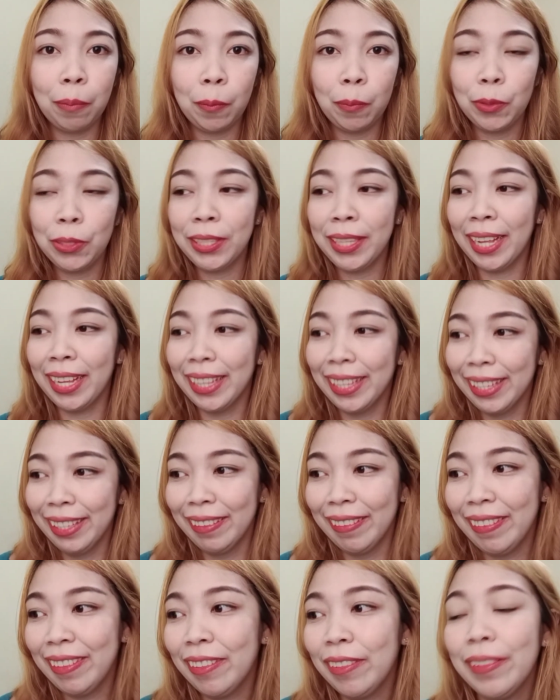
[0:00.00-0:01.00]
pupush na rin
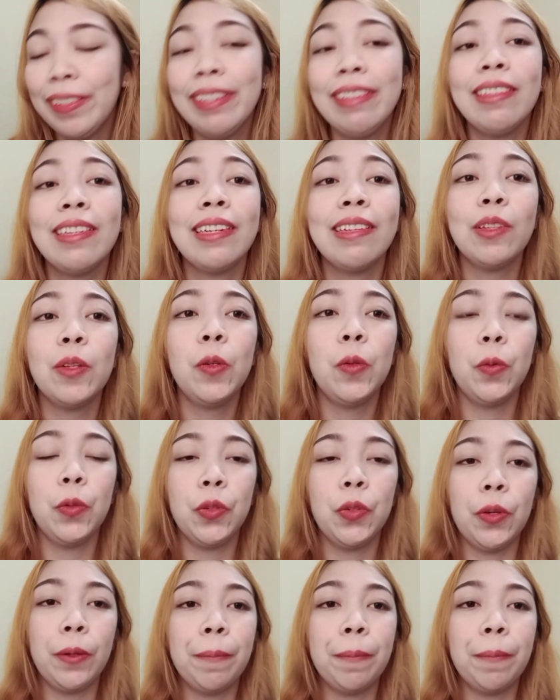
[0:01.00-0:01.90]
yung New Year's resolution.